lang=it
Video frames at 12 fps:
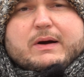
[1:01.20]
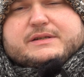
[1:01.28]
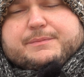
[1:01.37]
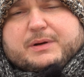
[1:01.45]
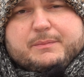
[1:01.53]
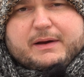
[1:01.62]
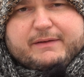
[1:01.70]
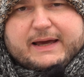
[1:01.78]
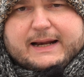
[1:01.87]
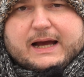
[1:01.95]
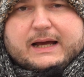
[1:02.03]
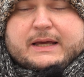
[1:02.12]
quasi
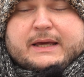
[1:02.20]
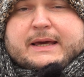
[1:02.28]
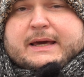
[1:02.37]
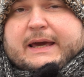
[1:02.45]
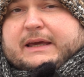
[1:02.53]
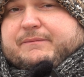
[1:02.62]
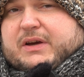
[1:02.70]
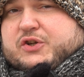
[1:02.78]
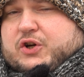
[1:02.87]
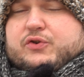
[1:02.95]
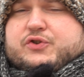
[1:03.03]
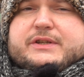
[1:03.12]
primavera e
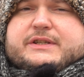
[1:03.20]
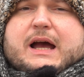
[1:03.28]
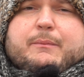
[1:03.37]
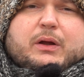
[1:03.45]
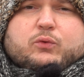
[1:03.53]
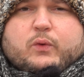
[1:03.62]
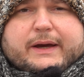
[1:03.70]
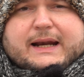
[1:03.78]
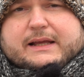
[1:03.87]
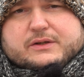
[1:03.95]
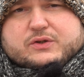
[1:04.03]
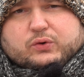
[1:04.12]
invece oggi siamo a 2
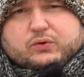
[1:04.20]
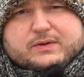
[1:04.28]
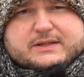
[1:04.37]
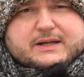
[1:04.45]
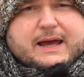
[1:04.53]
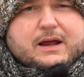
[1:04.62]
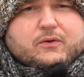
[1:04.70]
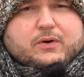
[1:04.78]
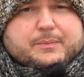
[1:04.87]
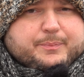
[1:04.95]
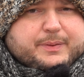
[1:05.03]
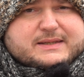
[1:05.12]
gradi sotto zero
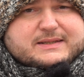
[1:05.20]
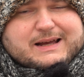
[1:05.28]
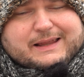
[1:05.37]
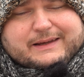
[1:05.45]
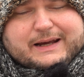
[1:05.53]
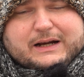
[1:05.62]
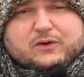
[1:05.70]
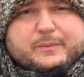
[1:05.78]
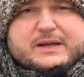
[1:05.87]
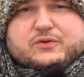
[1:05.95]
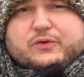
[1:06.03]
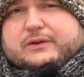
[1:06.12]
e pensate che hanno
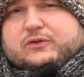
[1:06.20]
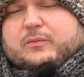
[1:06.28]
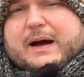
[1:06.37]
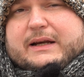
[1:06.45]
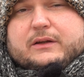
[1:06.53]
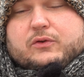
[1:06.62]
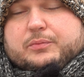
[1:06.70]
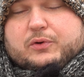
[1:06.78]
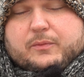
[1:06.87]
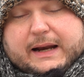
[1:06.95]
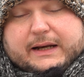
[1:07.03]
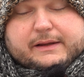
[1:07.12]
messo che domani e
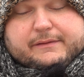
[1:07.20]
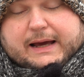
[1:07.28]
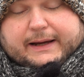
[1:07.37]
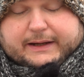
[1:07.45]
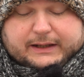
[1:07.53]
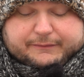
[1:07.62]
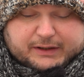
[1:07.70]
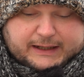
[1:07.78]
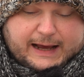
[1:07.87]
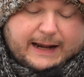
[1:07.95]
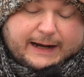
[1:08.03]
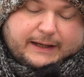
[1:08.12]
dopodomani deve anche
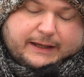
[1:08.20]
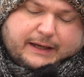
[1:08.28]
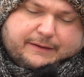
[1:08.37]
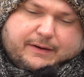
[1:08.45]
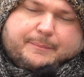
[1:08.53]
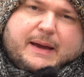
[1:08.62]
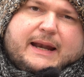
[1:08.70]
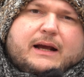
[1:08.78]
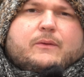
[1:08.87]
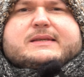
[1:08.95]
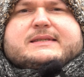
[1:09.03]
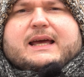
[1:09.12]
nevicare. Eh, va bene,
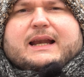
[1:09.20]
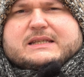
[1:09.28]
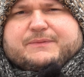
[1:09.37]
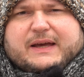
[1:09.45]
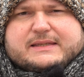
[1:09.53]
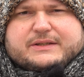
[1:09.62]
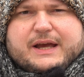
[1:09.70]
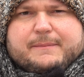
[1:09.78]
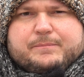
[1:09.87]
questa è la Svezia.